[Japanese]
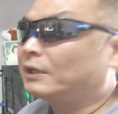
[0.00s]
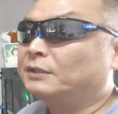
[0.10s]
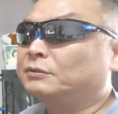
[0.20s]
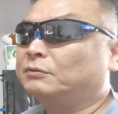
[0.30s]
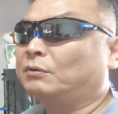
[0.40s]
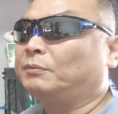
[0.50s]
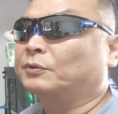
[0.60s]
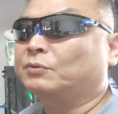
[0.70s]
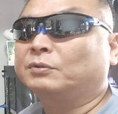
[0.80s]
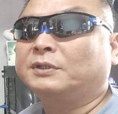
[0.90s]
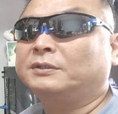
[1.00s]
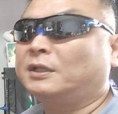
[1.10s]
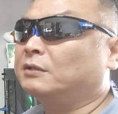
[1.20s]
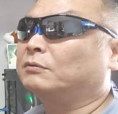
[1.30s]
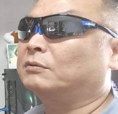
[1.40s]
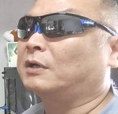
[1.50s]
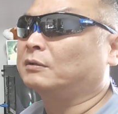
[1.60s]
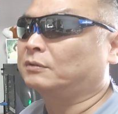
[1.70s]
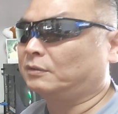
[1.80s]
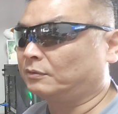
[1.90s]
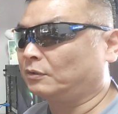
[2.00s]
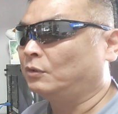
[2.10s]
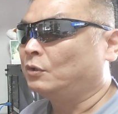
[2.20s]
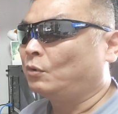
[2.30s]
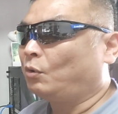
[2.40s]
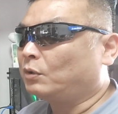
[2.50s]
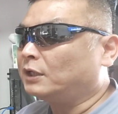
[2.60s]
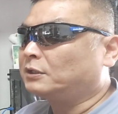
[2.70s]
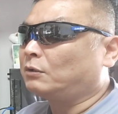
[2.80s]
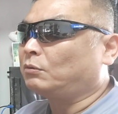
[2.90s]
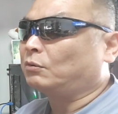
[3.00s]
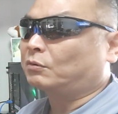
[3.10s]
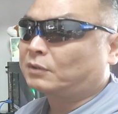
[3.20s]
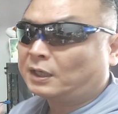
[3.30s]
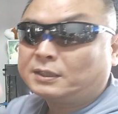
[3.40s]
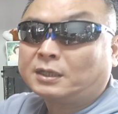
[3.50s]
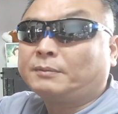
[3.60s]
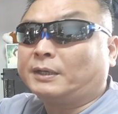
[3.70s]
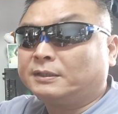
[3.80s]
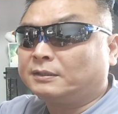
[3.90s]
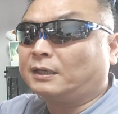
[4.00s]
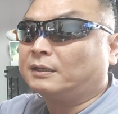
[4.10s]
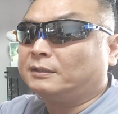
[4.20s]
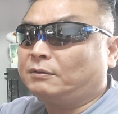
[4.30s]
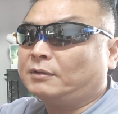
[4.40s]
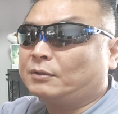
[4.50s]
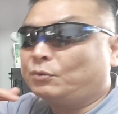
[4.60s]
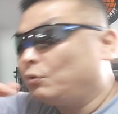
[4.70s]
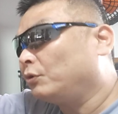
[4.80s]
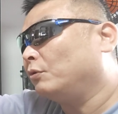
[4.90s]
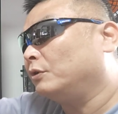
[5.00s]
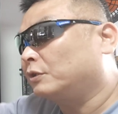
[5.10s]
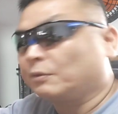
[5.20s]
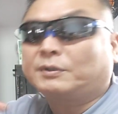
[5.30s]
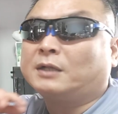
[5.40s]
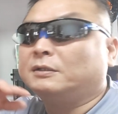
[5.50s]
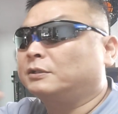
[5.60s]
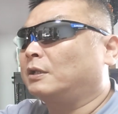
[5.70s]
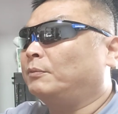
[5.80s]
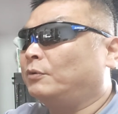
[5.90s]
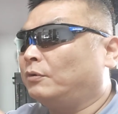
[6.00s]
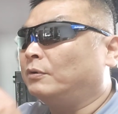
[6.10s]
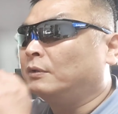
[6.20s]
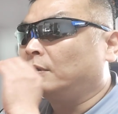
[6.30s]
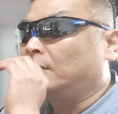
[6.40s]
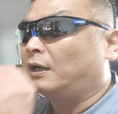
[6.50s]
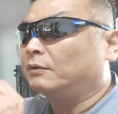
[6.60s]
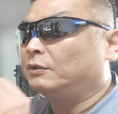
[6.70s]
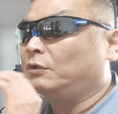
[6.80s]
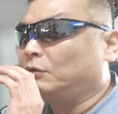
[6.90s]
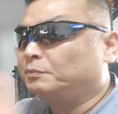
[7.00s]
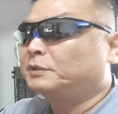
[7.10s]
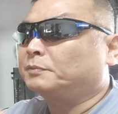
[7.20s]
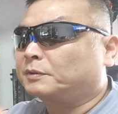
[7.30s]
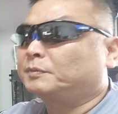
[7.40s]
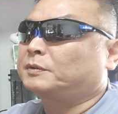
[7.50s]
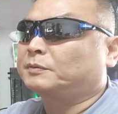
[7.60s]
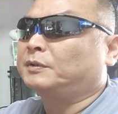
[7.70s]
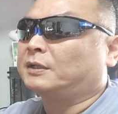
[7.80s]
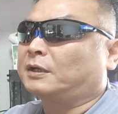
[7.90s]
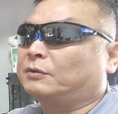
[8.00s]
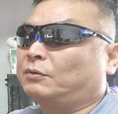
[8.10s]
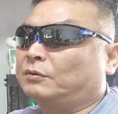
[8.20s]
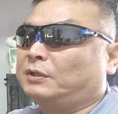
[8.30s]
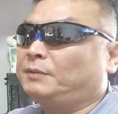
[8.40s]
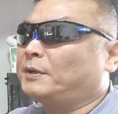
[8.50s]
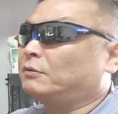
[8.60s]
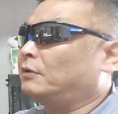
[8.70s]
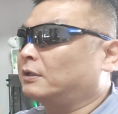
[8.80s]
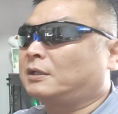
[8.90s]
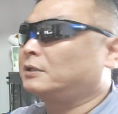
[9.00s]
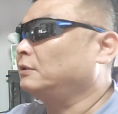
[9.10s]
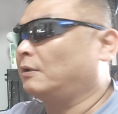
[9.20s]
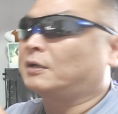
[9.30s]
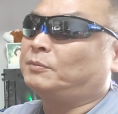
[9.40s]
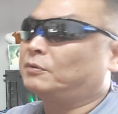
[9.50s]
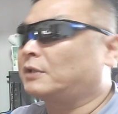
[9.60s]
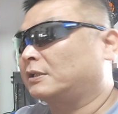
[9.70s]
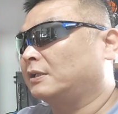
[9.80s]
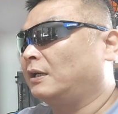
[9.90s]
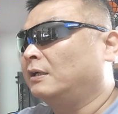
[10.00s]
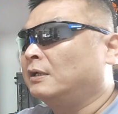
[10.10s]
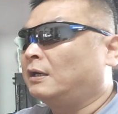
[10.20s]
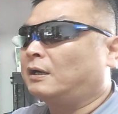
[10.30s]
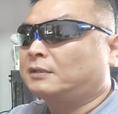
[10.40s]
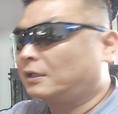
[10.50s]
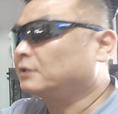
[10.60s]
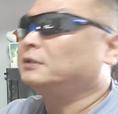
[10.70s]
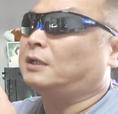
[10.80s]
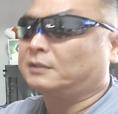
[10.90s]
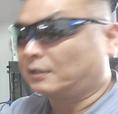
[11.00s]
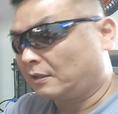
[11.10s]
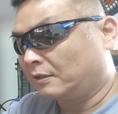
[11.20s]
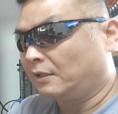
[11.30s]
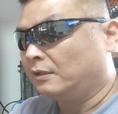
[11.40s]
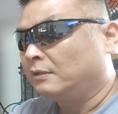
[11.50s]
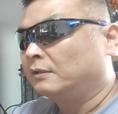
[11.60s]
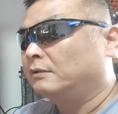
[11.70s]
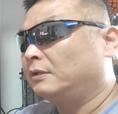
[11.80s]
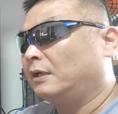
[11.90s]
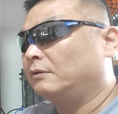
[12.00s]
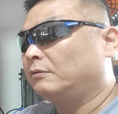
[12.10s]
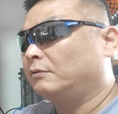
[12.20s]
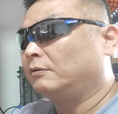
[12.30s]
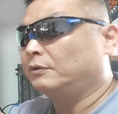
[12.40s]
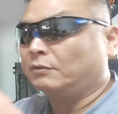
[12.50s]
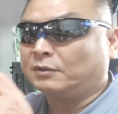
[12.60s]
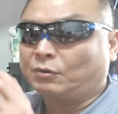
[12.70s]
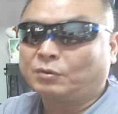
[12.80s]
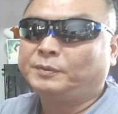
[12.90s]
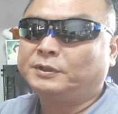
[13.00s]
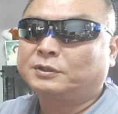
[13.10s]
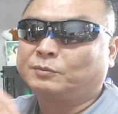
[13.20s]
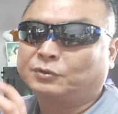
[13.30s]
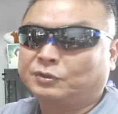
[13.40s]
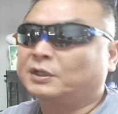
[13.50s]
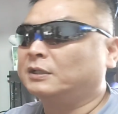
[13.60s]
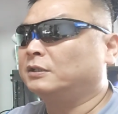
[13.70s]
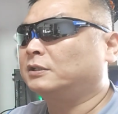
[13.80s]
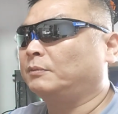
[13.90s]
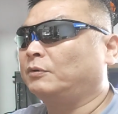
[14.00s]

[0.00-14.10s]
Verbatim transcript: 崩壊するとこも当然出てくるか崩壊したところを変えていけばいい。だからいろんな農業にしても何にしてもあのいろいろブツブツブツブツ言われたけど今の新しい若者たちが新しいやり方でであのいろんなお米にしてもスイカにして